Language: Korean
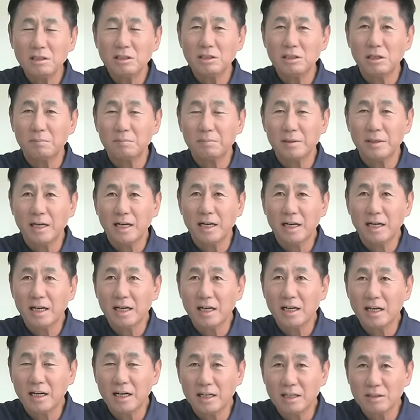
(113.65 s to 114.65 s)

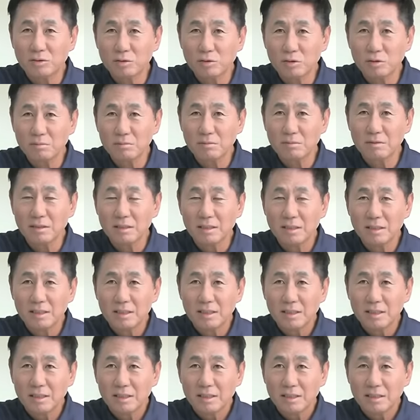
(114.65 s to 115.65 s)
씨옆에좀
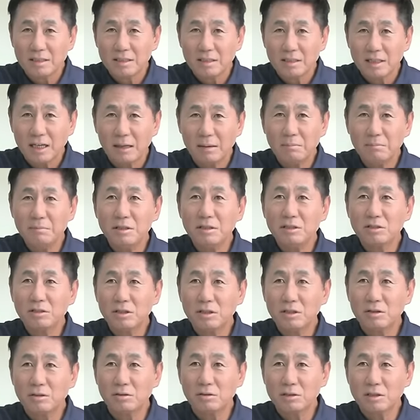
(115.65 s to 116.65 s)

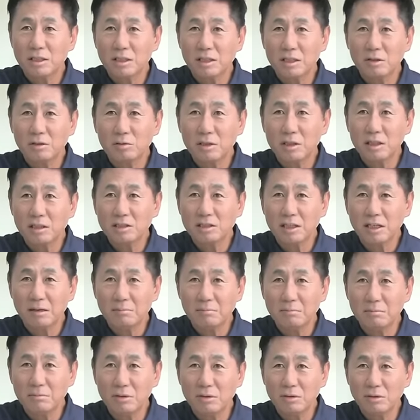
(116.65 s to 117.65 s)
합리적이고 제대로 된
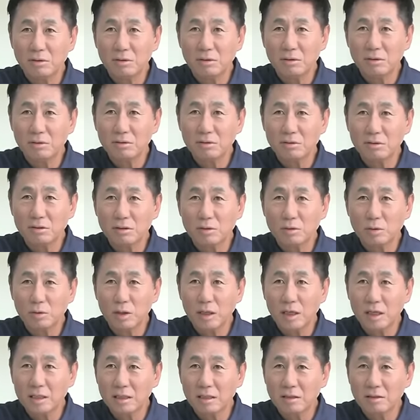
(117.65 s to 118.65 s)
참모들을
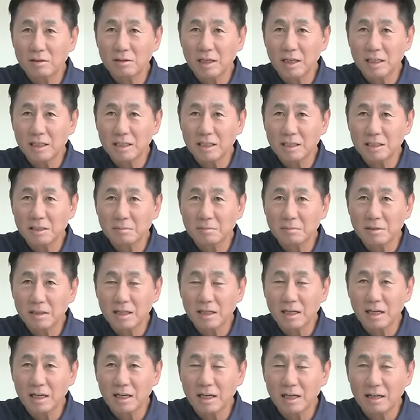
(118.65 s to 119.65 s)
둬야 되는 거
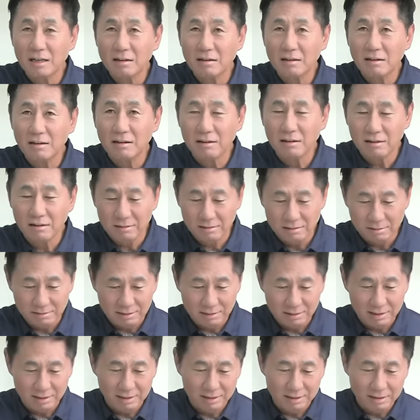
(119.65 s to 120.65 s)
아니겠습니까? 어,
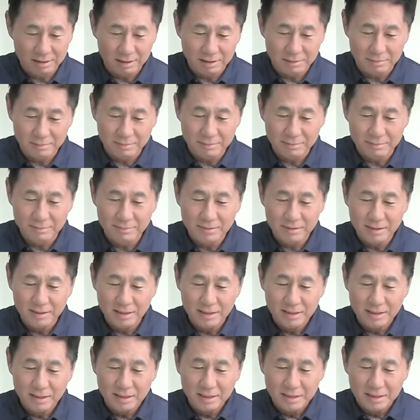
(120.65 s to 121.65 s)
네, 참
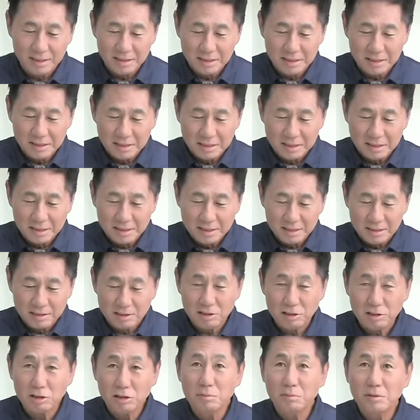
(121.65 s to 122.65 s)

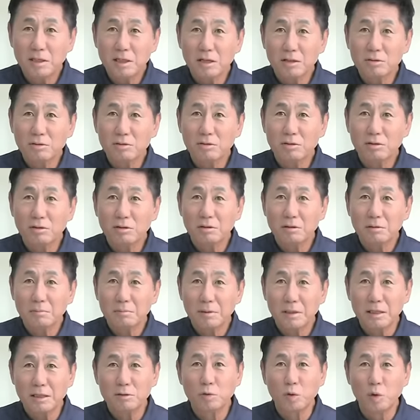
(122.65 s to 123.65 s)
지금이라도
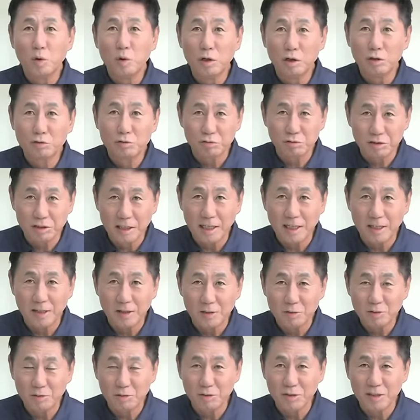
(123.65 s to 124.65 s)
빨리
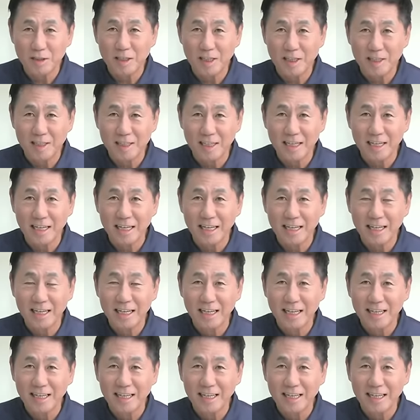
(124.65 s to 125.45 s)
돌려주세요 주인에게